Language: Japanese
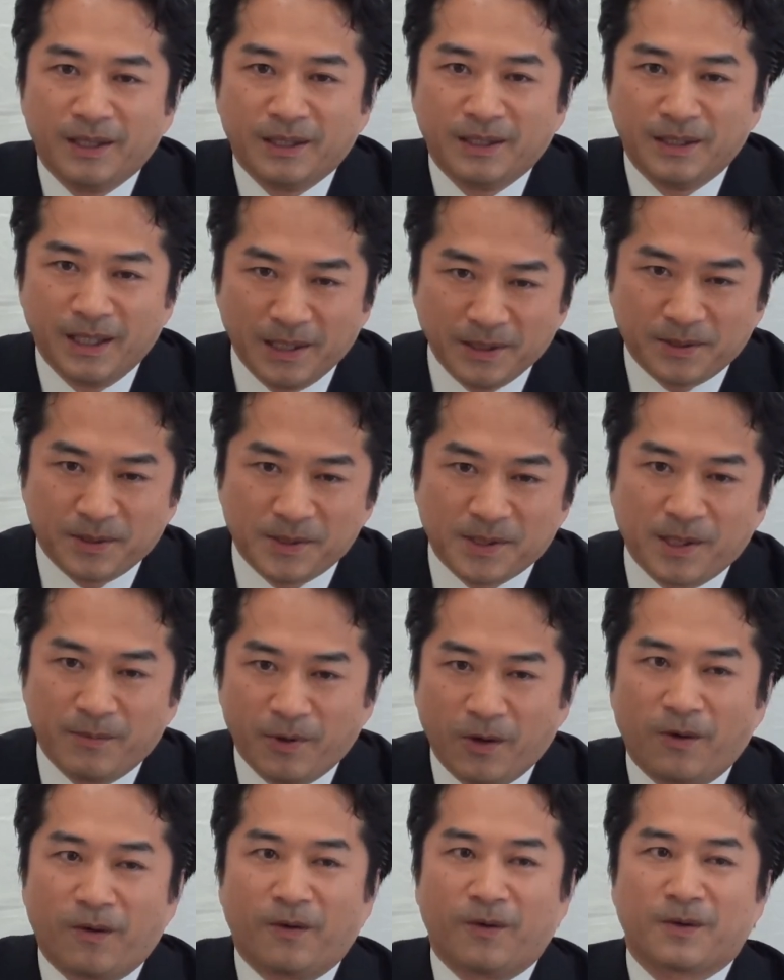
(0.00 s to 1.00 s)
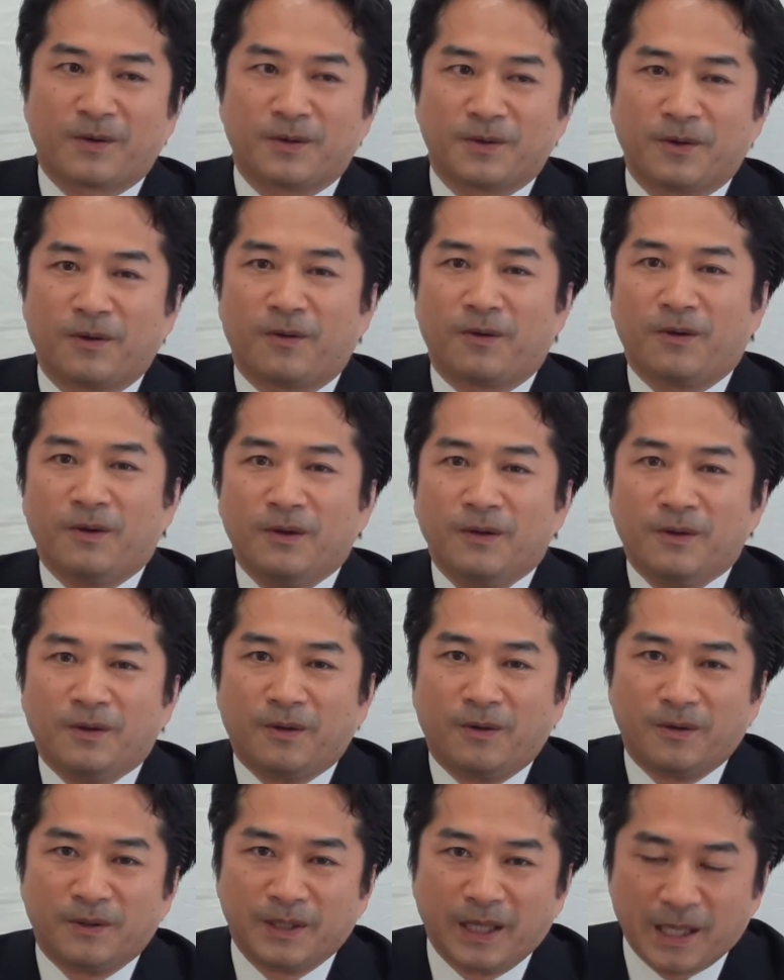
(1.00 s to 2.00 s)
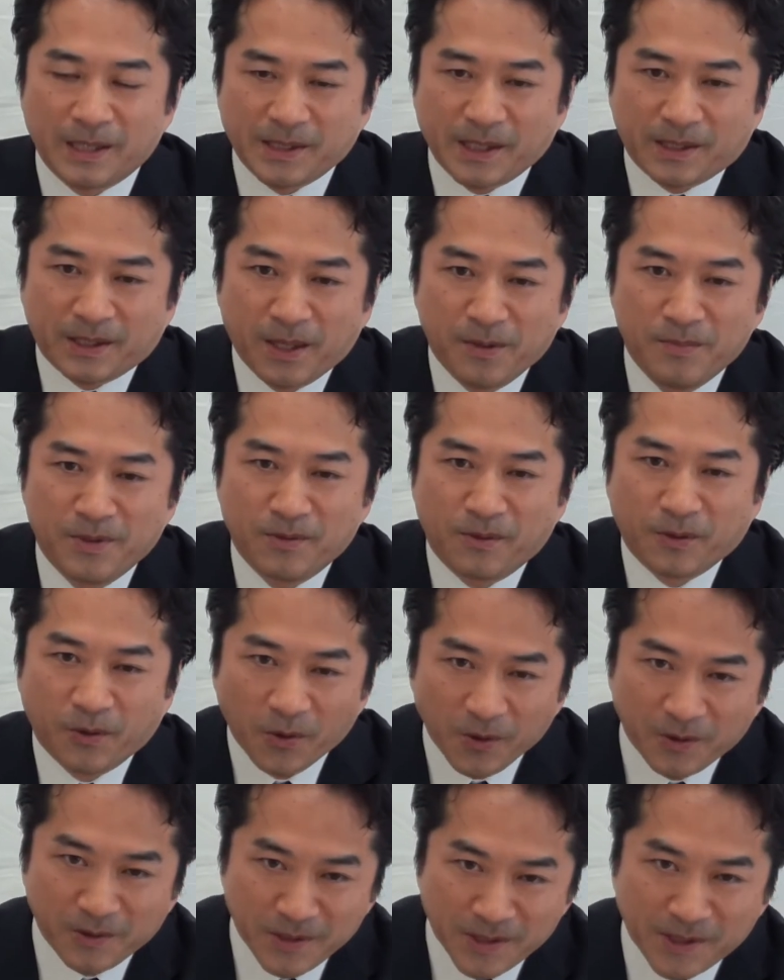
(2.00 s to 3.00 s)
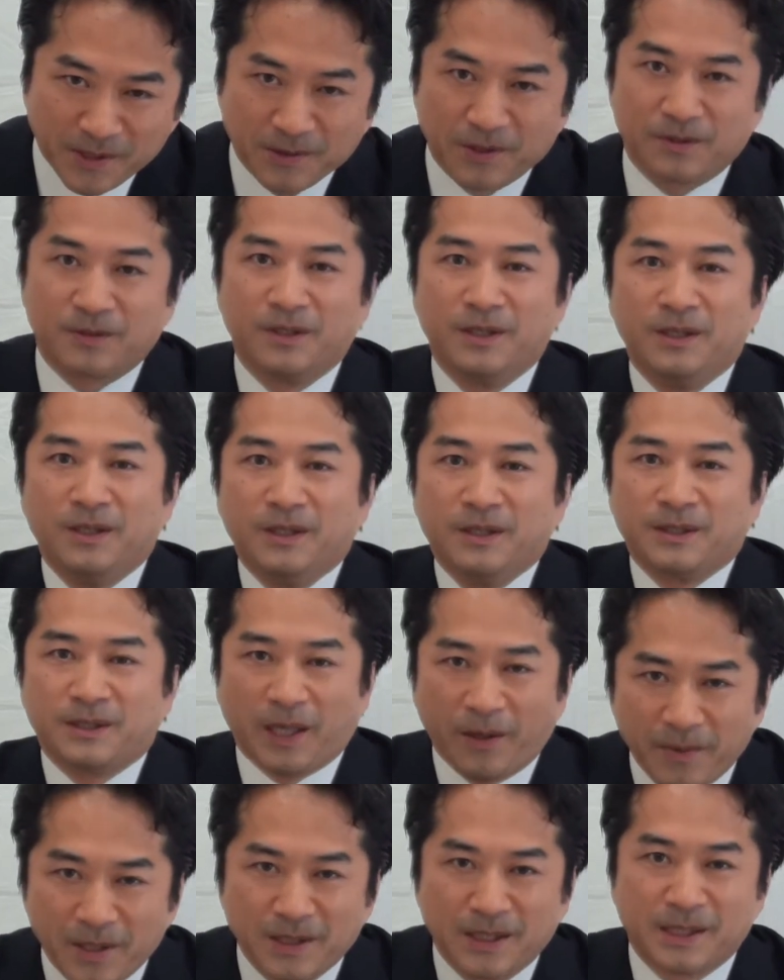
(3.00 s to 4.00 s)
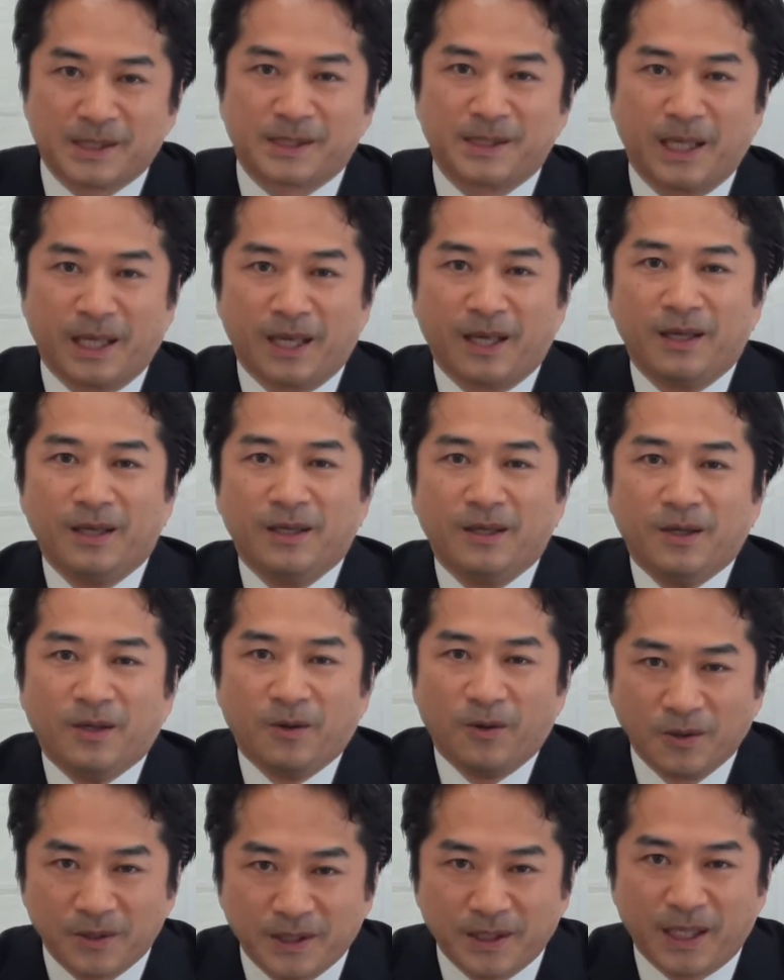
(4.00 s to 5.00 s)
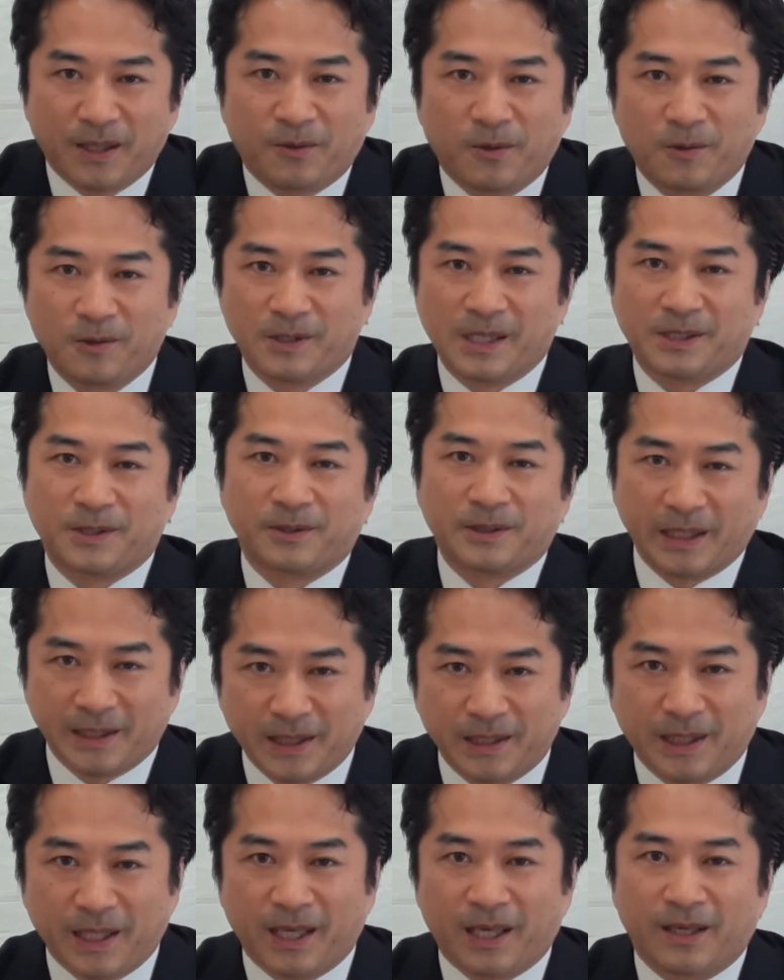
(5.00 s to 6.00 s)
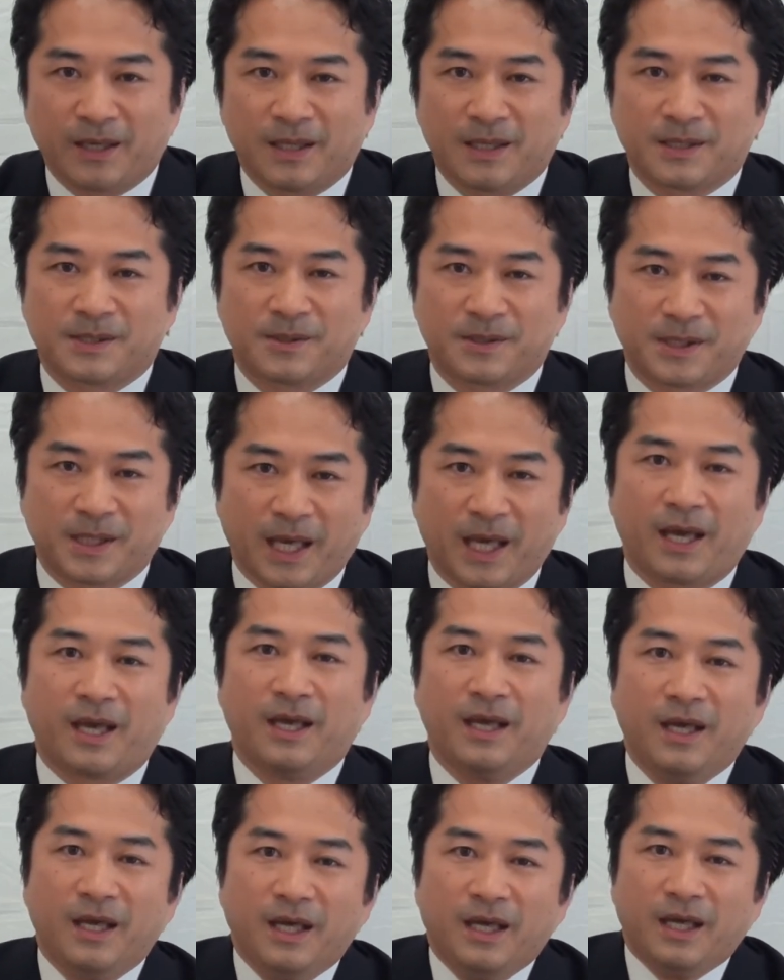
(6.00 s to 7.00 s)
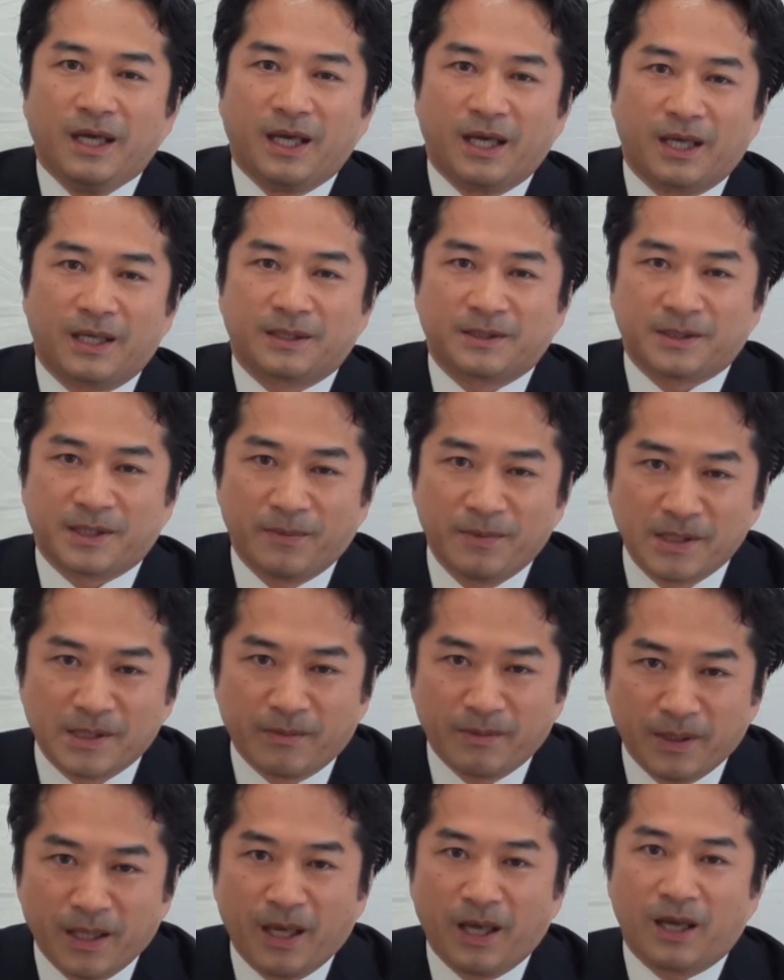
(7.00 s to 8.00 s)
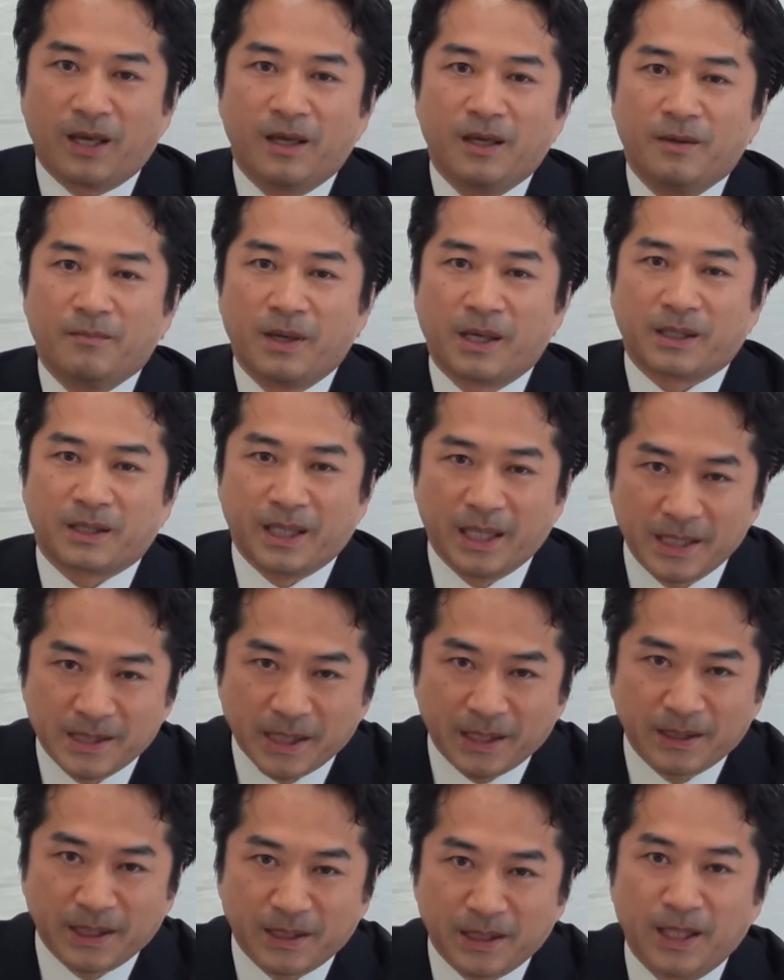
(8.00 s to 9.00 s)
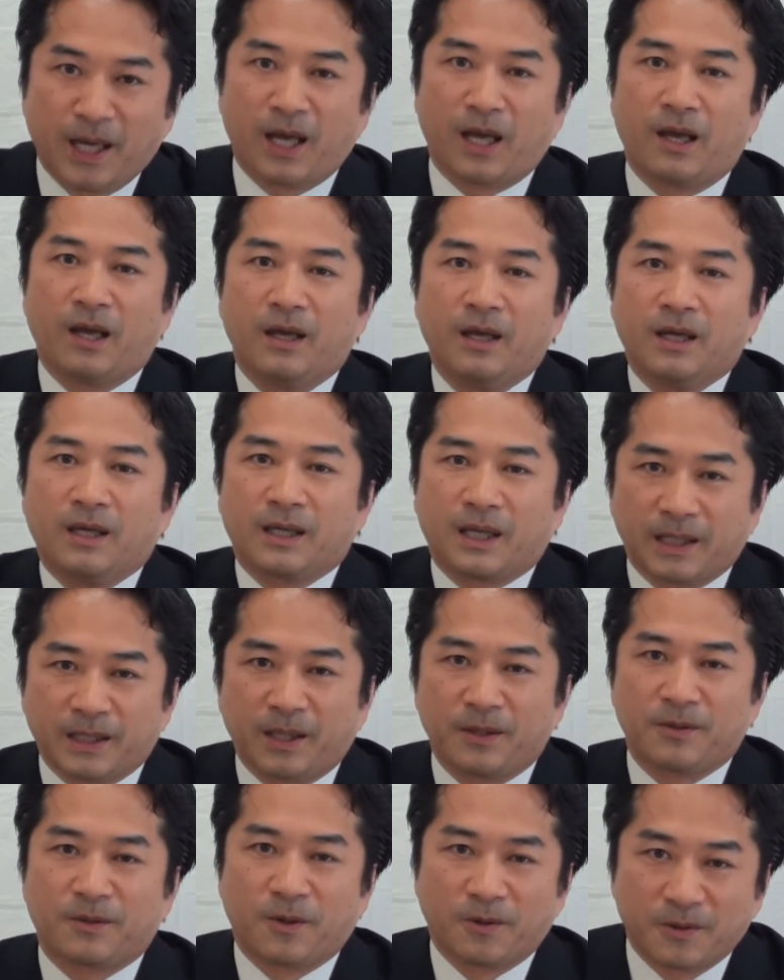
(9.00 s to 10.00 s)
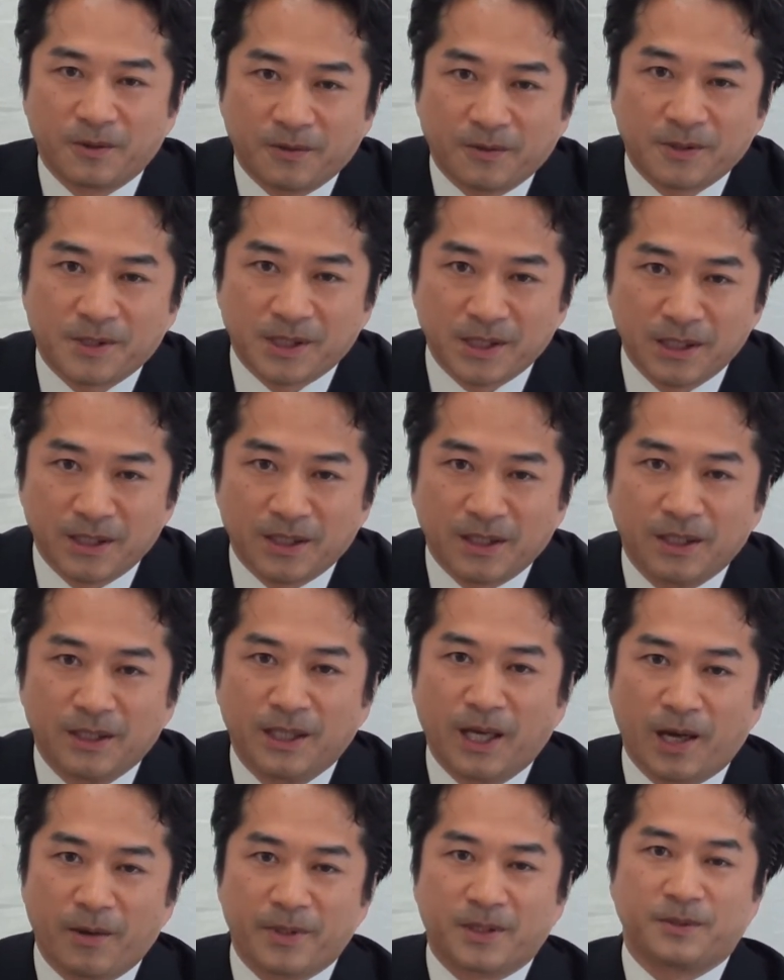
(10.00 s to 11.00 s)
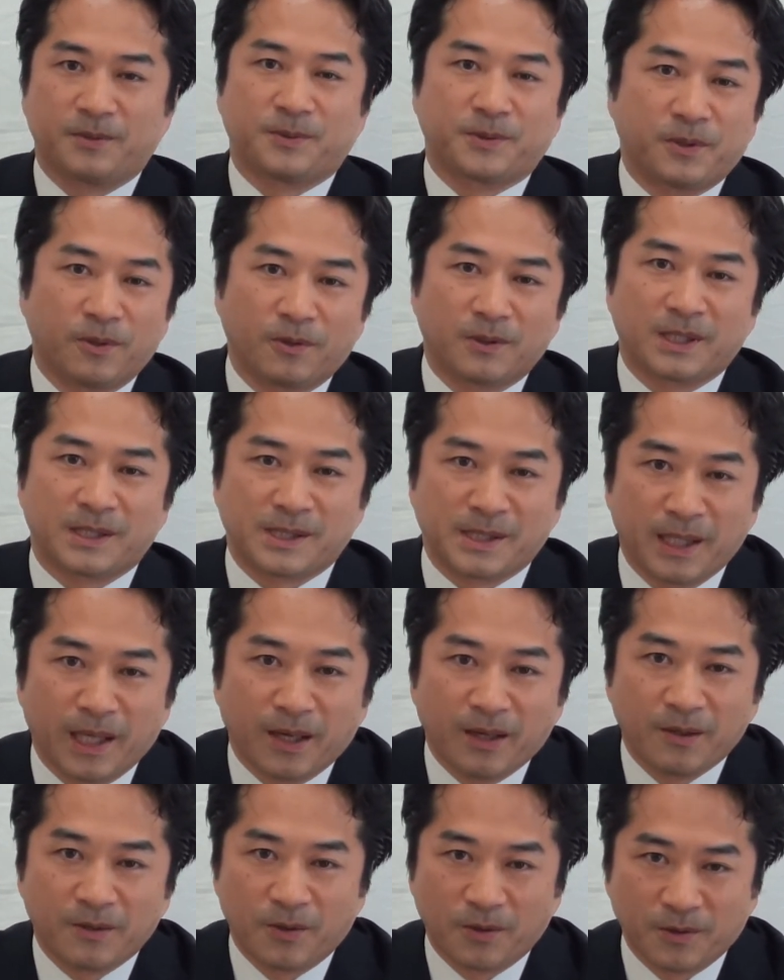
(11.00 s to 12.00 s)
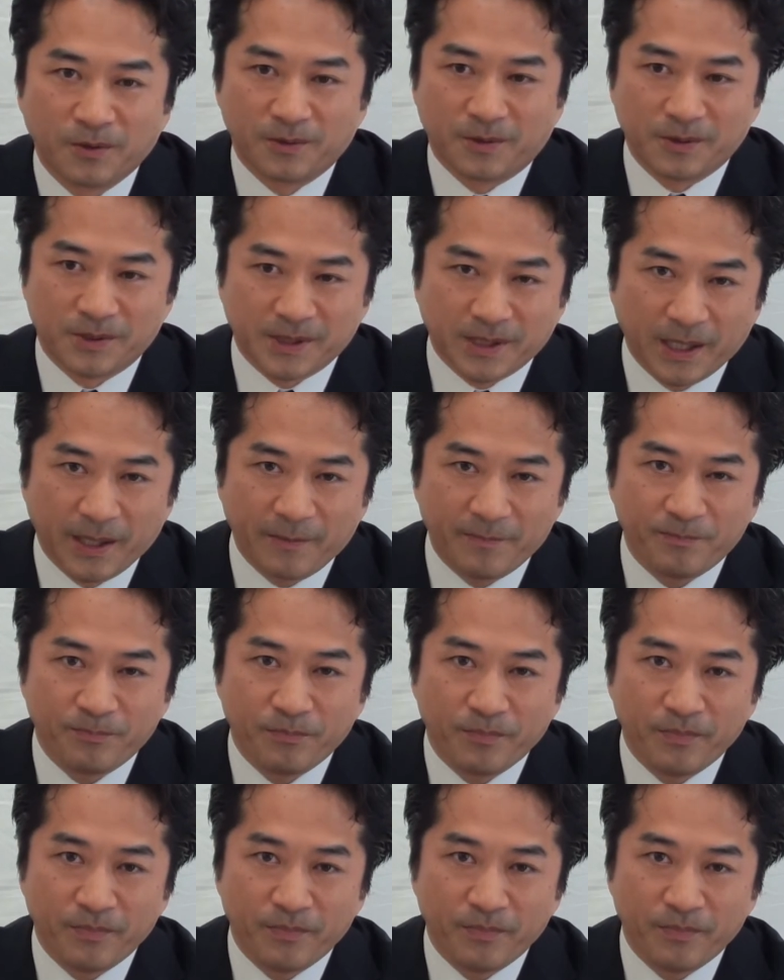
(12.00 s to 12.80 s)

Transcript: 何としてもこの長崎県民を幸福にするためにですね本気で志を立ててそしてさまざまな、ま経済的な課題を克服し長引く不況をですね克服して